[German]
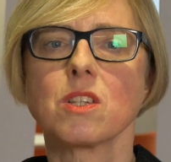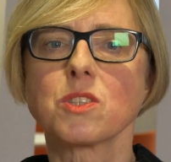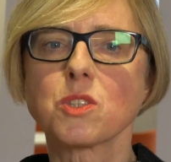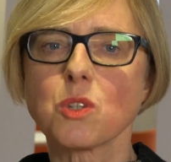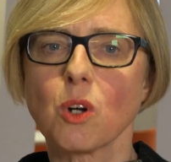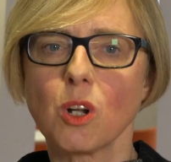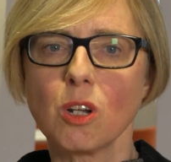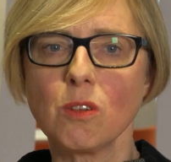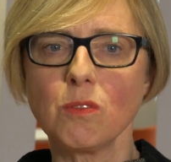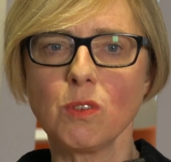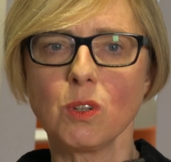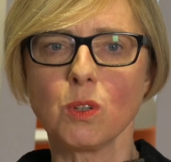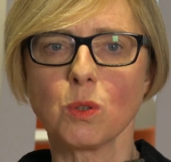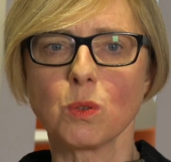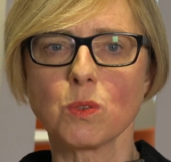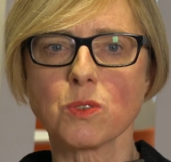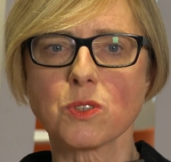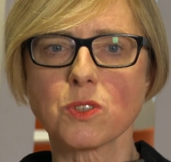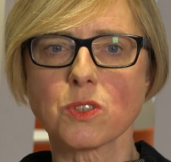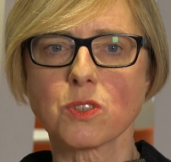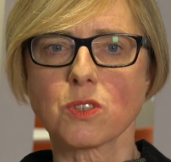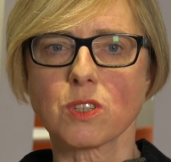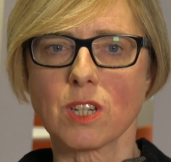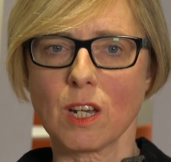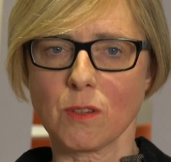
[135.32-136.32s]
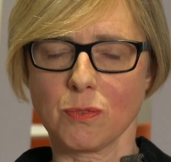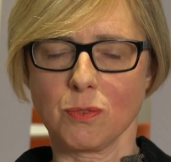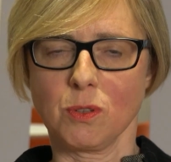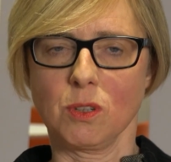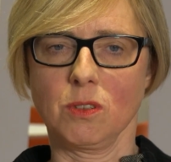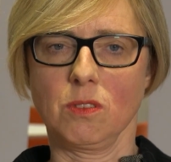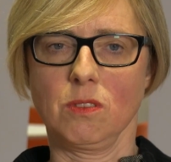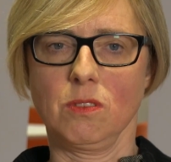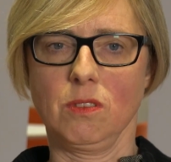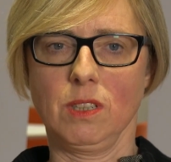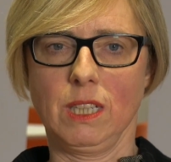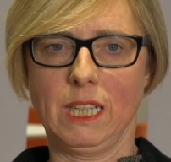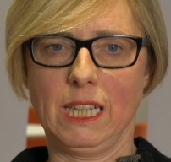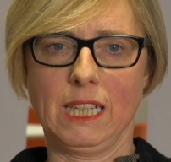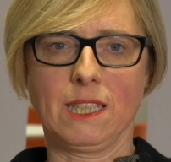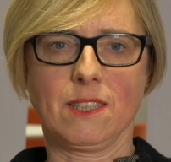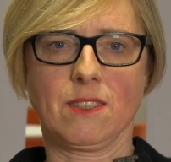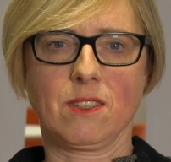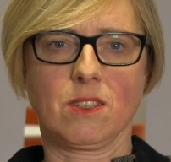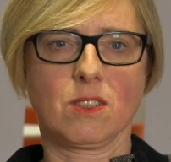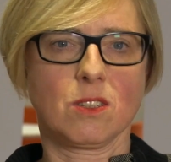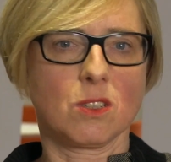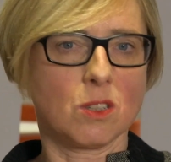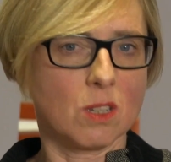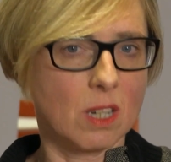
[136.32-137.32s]
Sollen wir uns davon
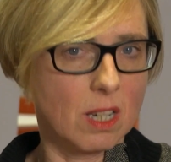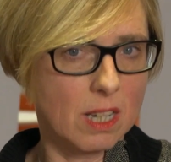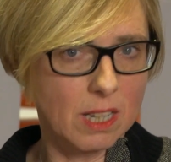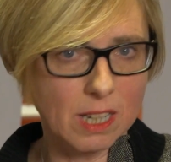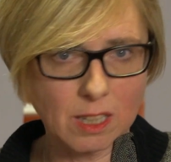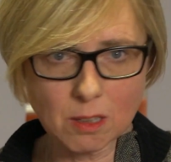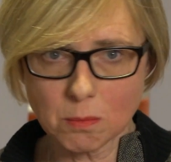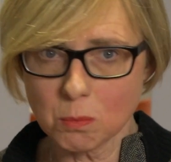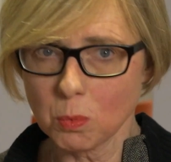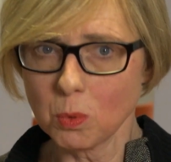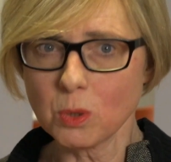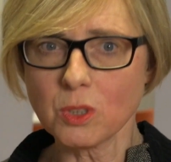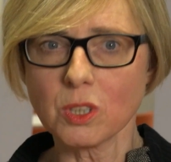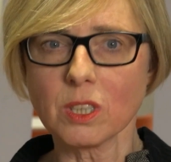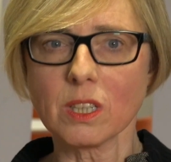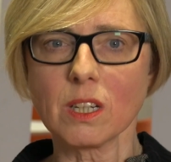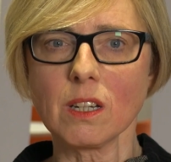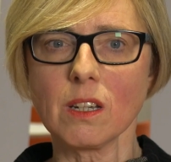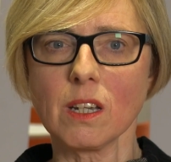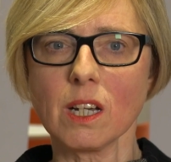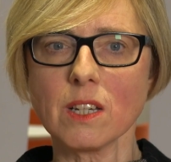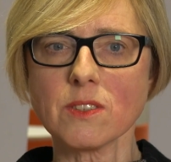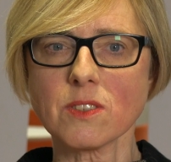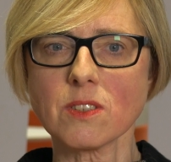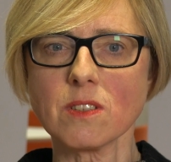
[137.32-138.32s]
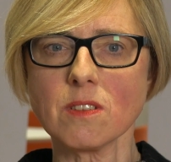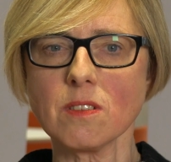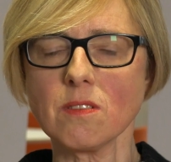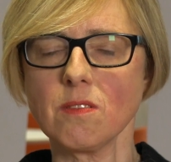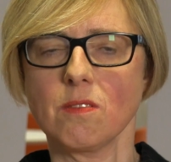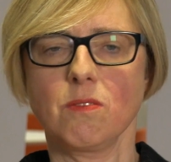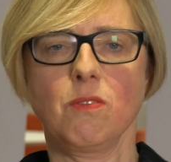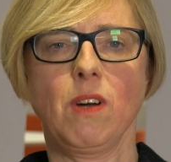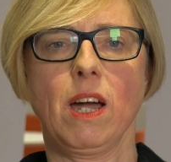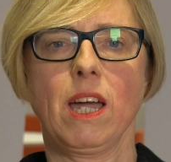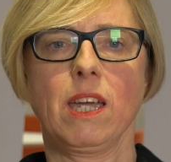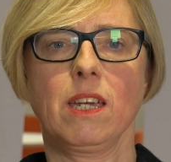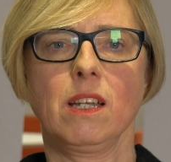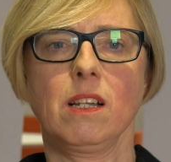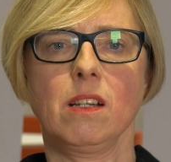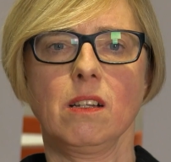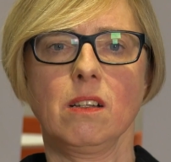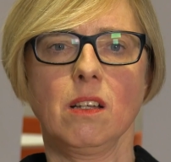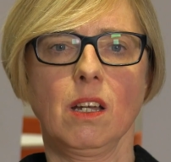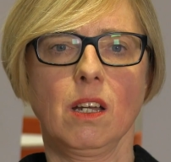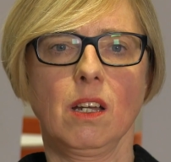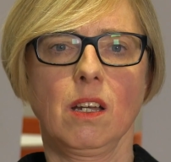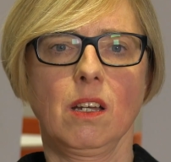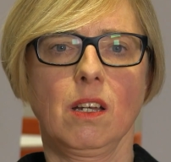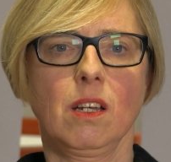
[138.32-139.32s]
jetzt entmutigen lassen,
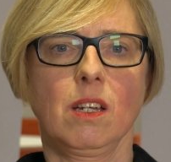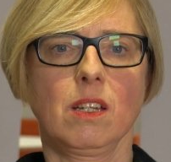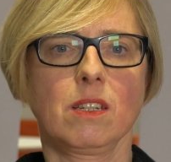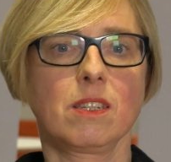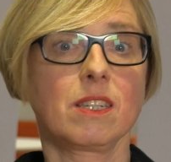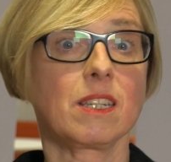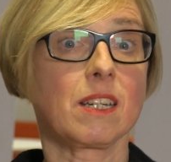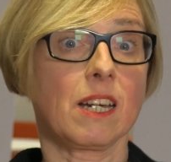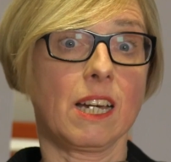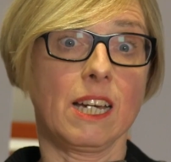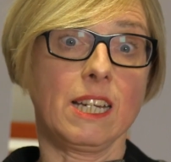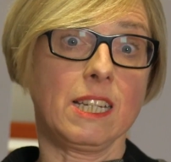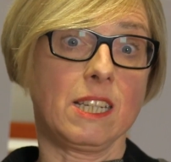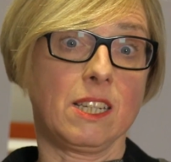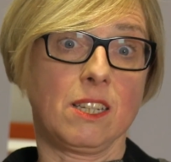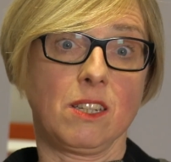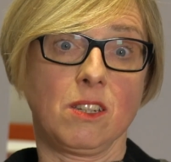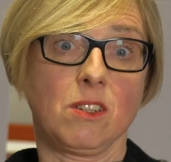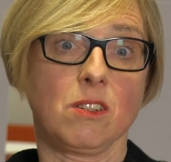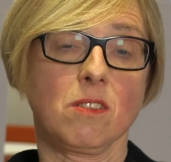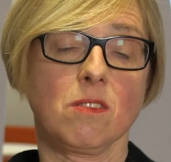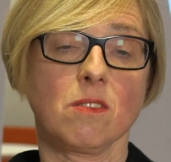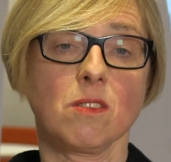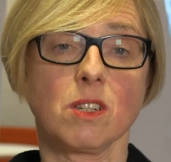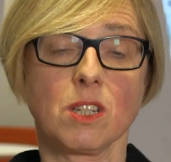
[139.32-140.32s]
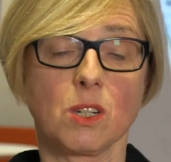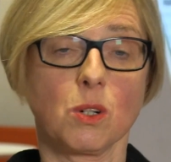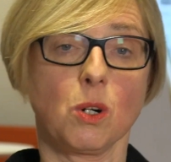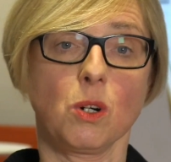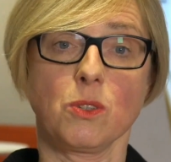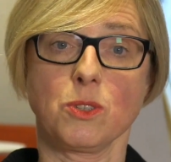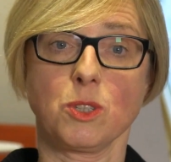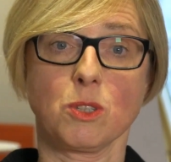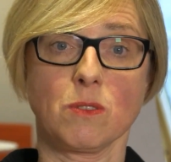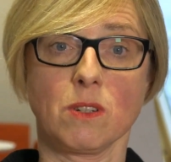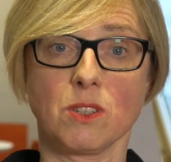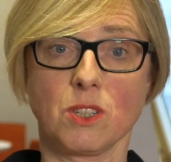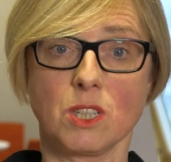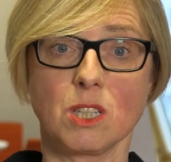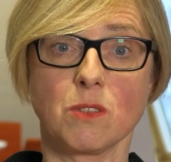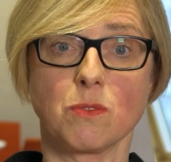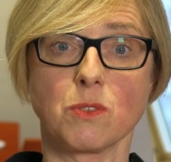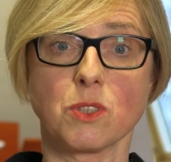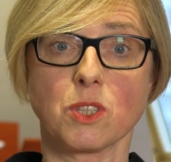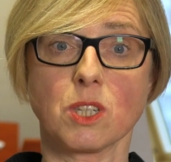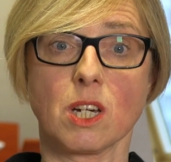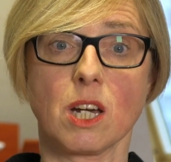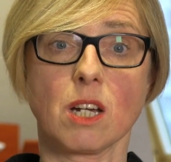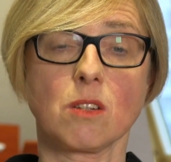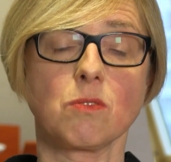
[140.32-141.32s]
weil die Rechten, die
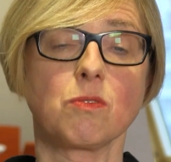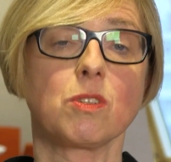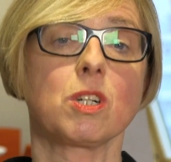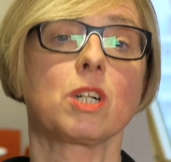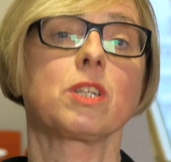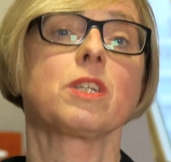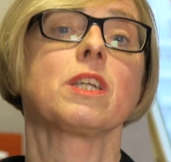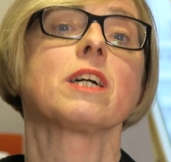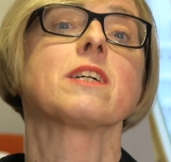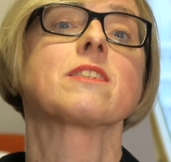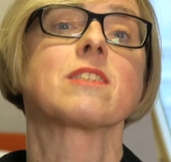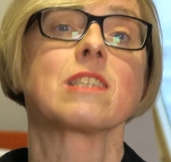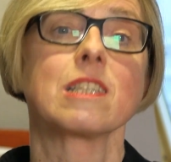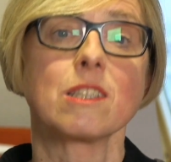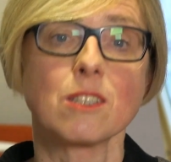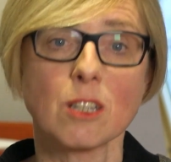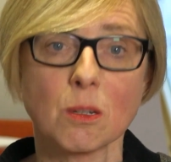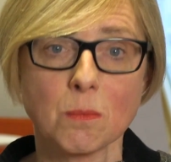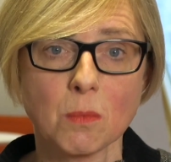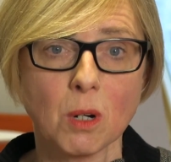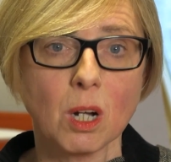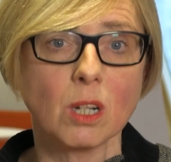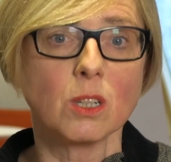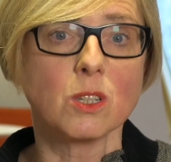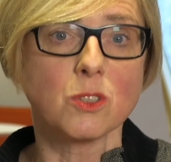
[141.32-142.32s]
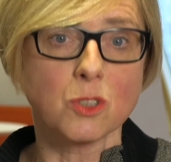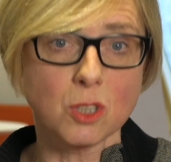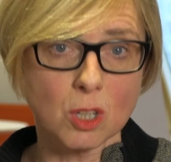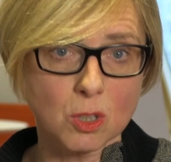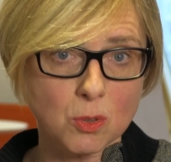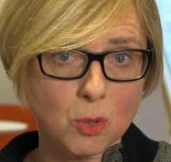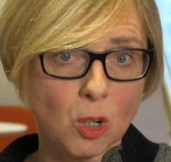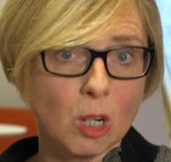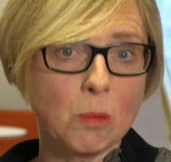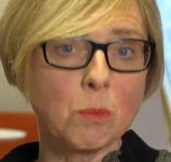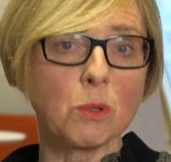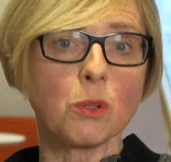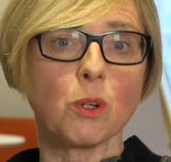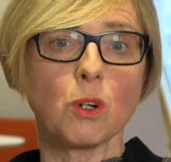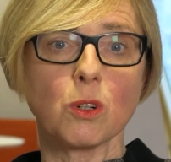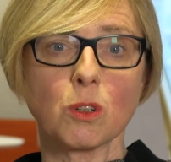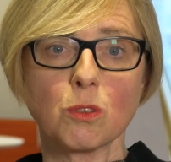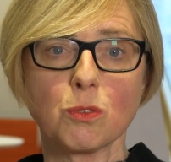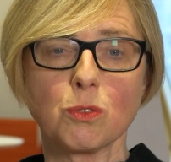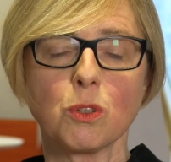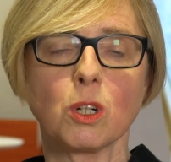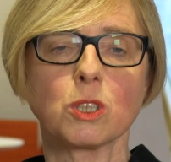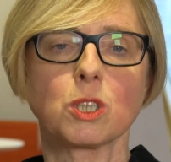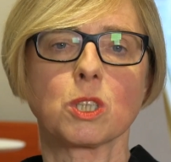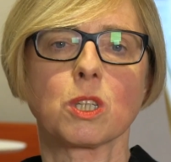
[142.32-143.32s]
Konservativen sagen werden, na seht ihr mal, ist ja toll mit
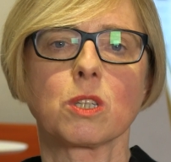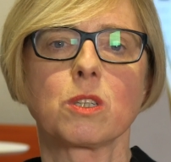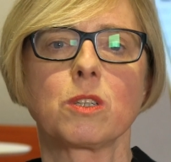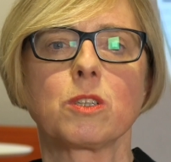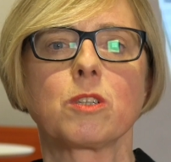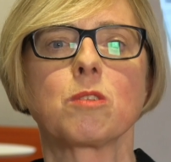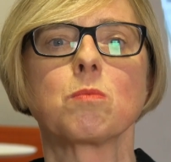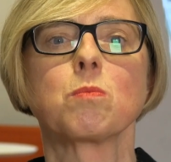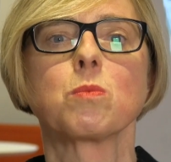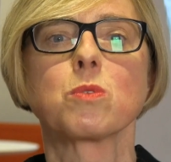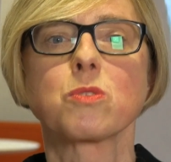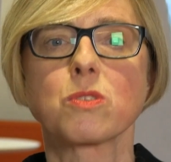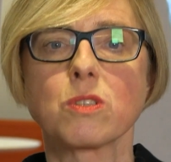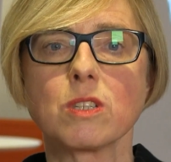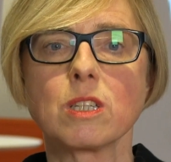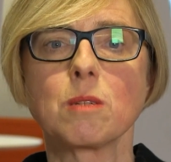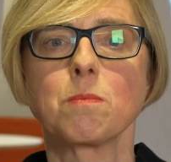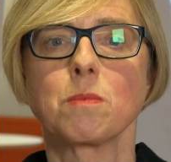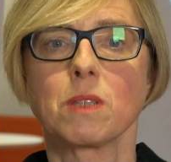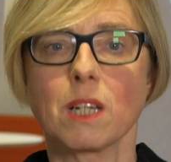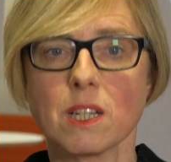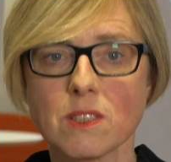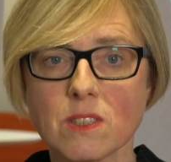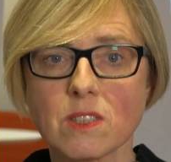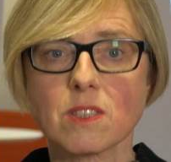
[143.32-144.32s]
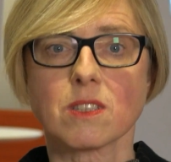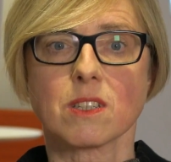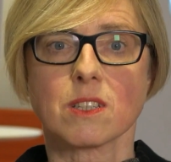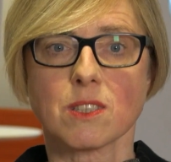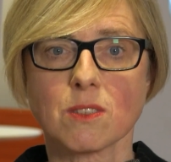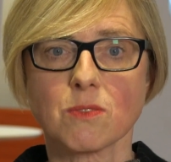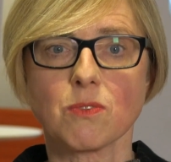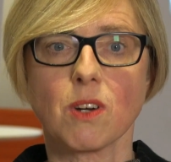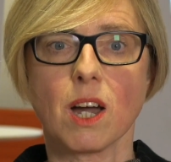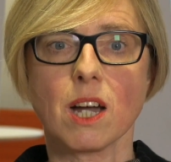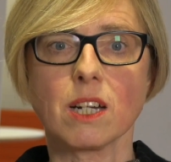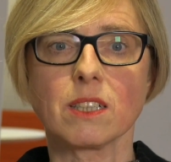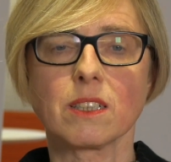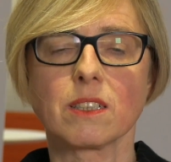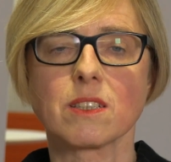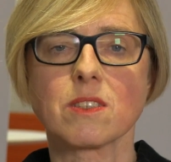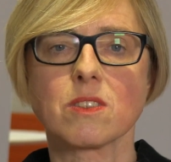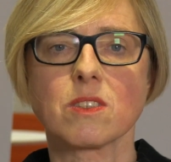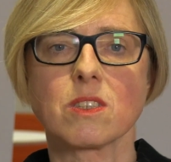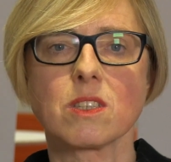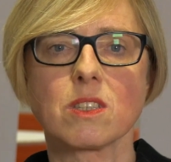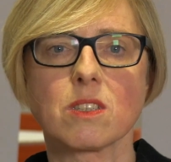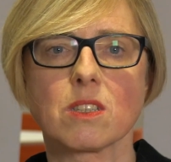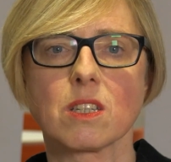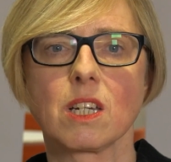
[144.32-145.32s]
euren fortschrittlichen Muslimen, das ist das wahre
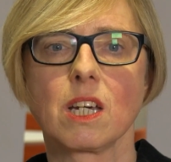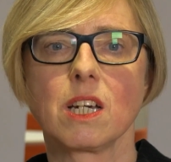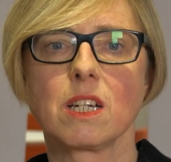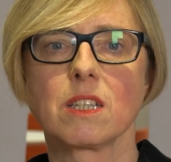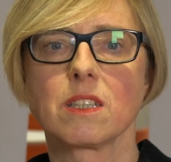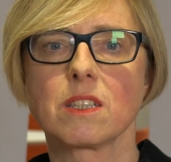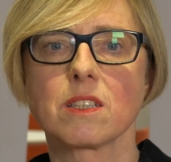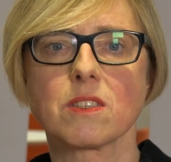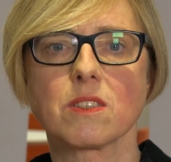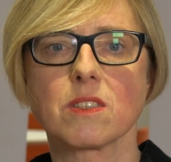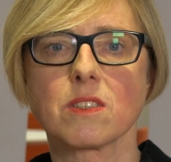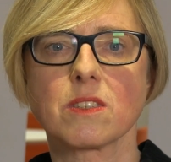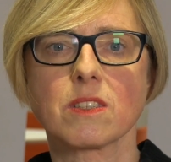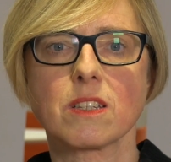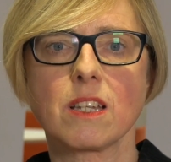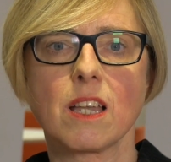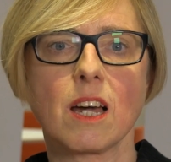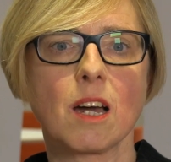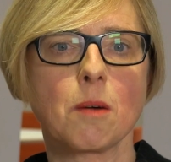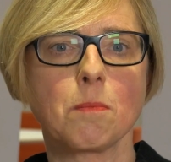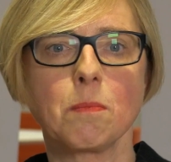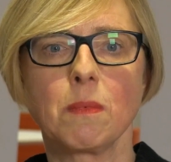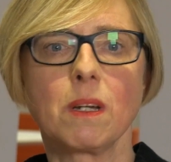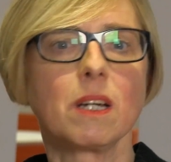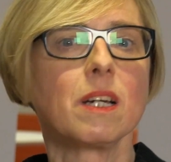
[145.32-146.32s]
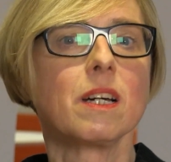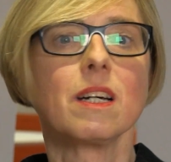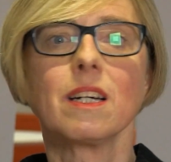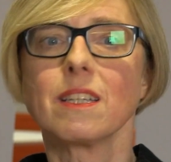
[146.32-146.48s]
Gesicht des Islam.